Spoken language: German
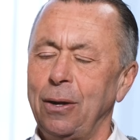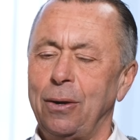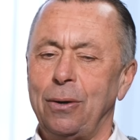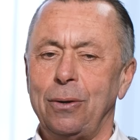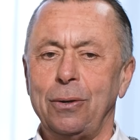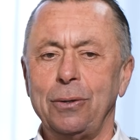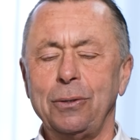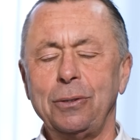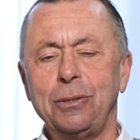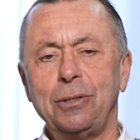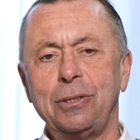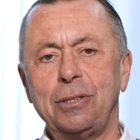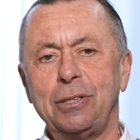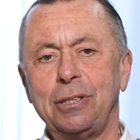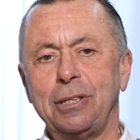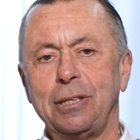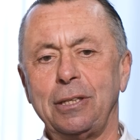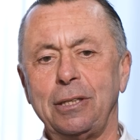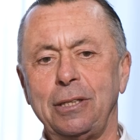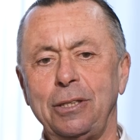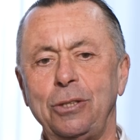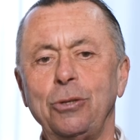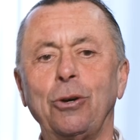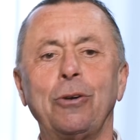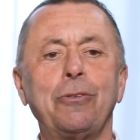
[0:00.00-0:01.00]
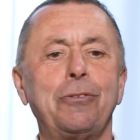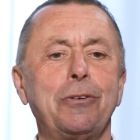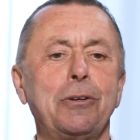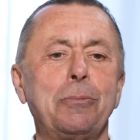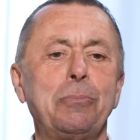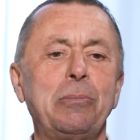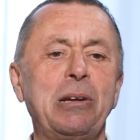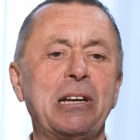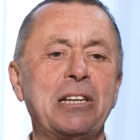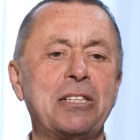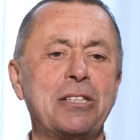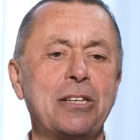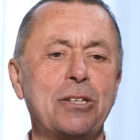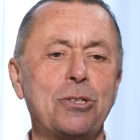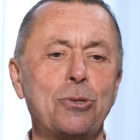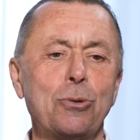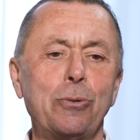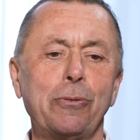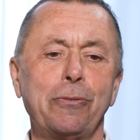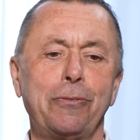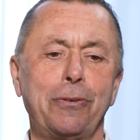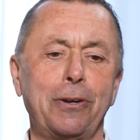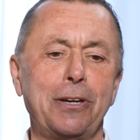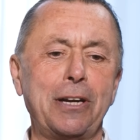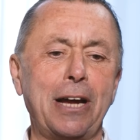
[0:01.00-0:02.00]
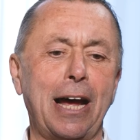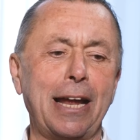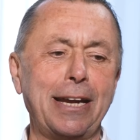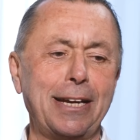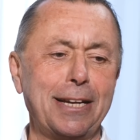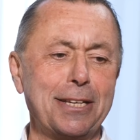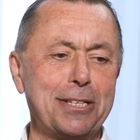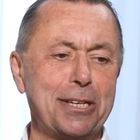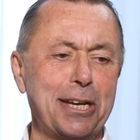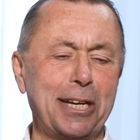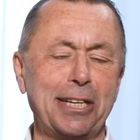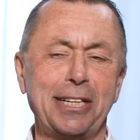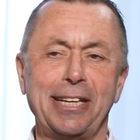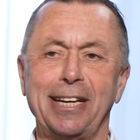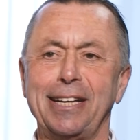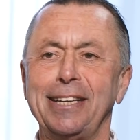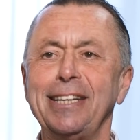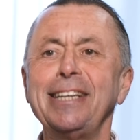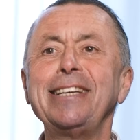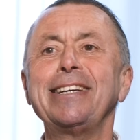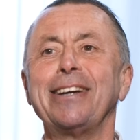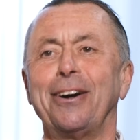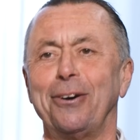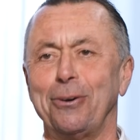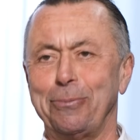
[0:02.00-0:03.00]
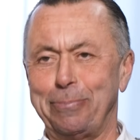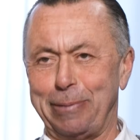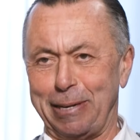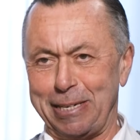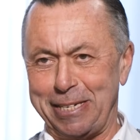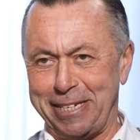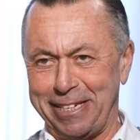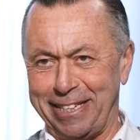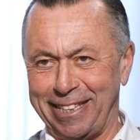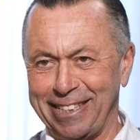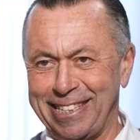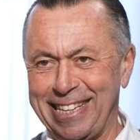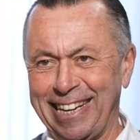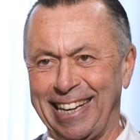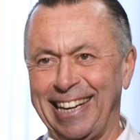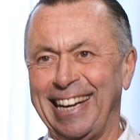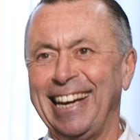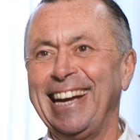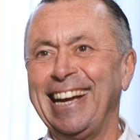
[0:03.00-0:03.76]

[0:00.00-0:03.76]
Und äh, ich hoffe, mir ist es von der anderen Seite her nicht auch passiert.